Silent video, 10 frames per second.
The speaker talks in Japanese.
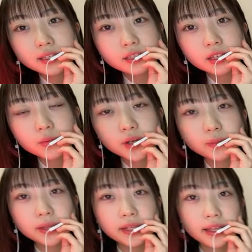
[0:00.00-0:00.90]
私も
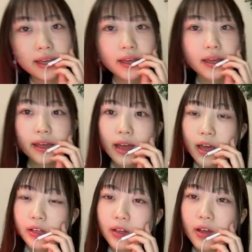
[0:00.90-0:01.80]
見て
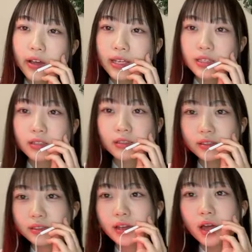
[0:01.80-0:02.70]
恋す
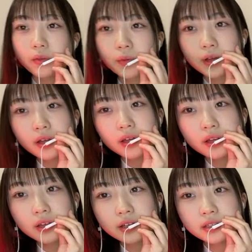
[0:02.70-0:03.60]
る
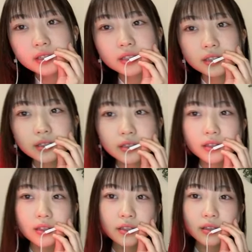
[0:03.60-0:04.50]

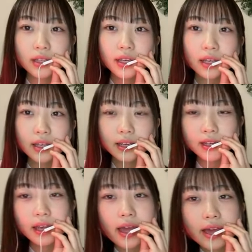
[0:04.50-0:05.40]

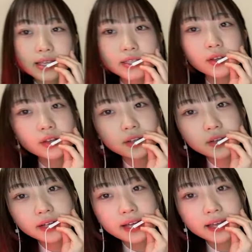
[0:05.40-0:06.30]
フォーチュンクッキーその
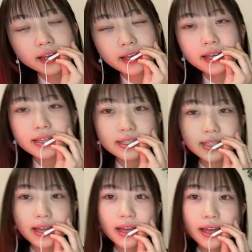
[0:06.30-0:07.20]
から
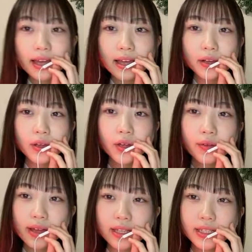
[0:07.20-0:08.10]
さ
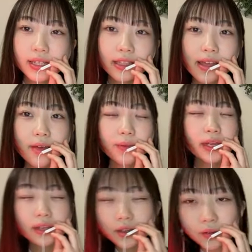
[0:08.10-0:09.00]
壊して
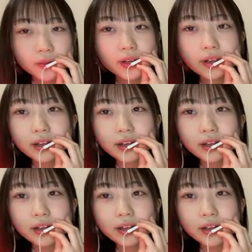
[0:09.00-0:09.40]
みよう